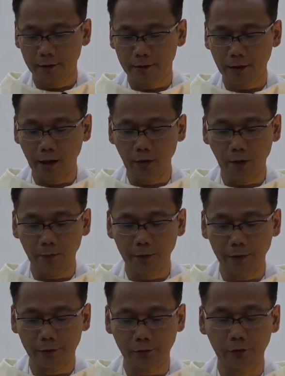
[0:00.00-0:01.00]
Jawab
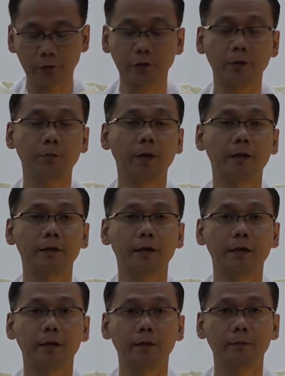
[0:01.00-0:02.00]
Yesus
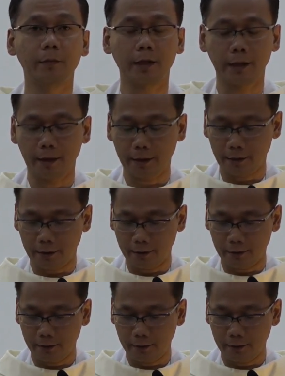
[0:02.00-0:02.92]
kepada mereka,